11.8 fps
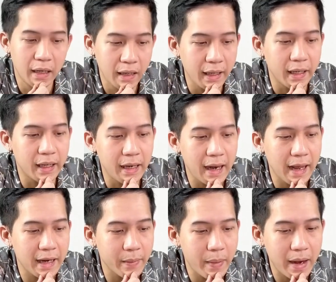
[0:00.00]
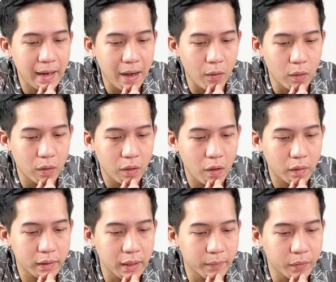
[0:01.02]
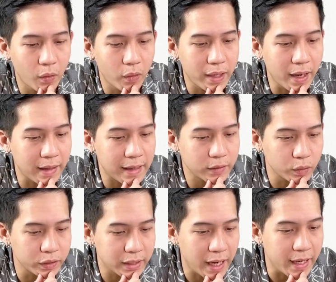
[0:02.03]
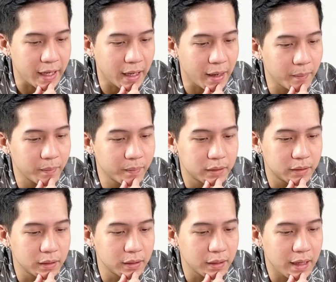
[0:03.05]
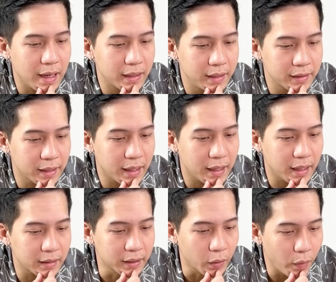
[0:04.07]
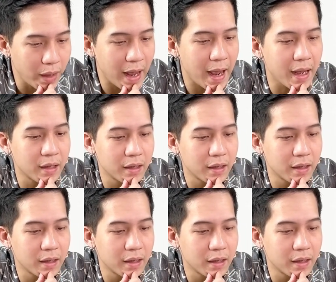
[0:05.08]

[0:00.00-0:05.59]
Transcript: ลีกกีฬาในบ้านเราก็เติบโตอย่างน่าสนใจนะครับ จึงน่าที่จะถึงเวลา